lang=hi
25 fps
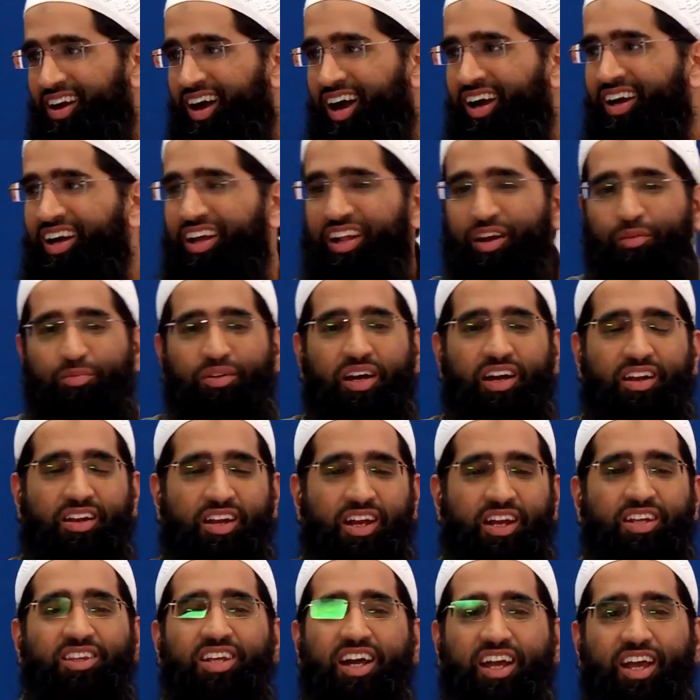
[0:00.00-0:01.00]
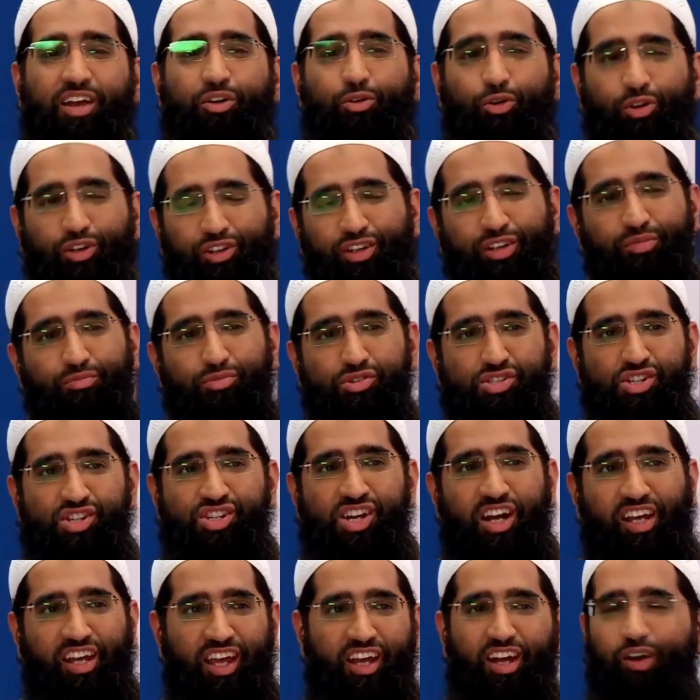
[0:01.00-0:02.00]
अगर हम कर रहे हैं ताकि कोई दिन मुझे
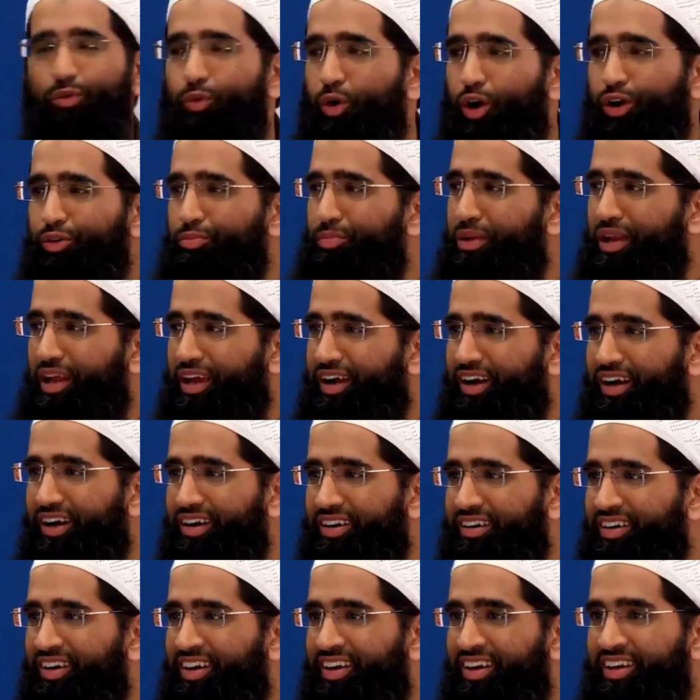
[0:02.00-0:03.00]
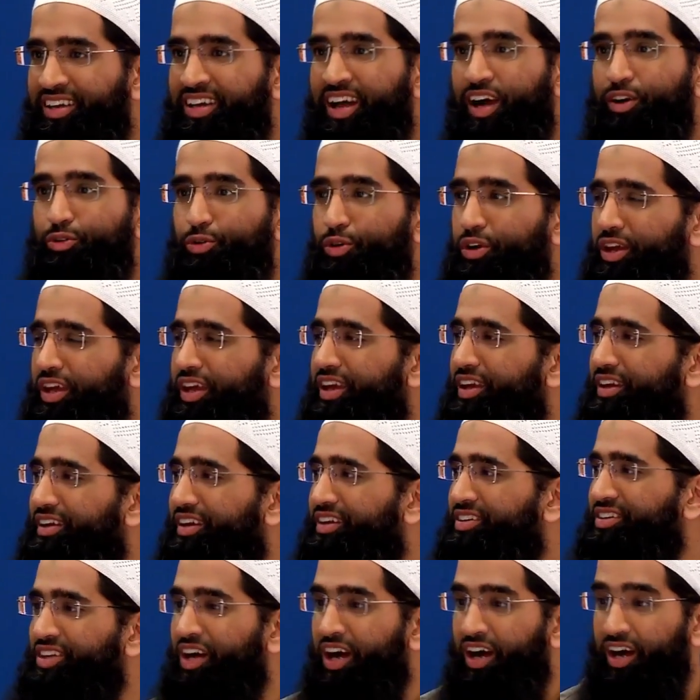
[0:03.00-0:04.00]
जाके एक अवार्ड मिलेगा या कोई
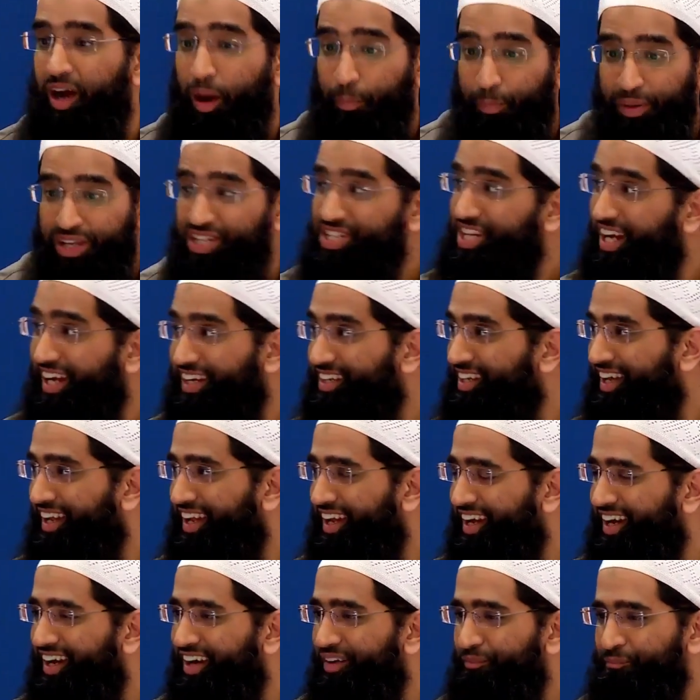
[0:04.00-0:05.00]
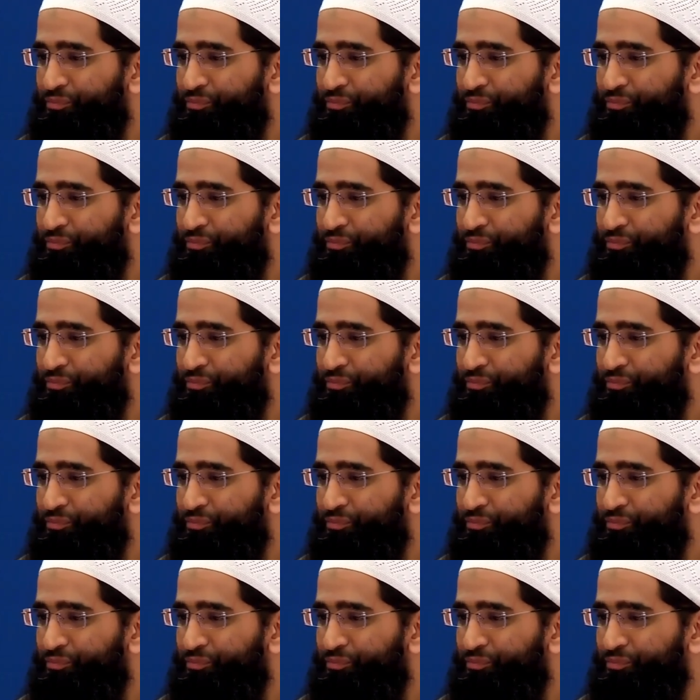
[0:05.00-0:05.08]
अप्रिशिएट करेगा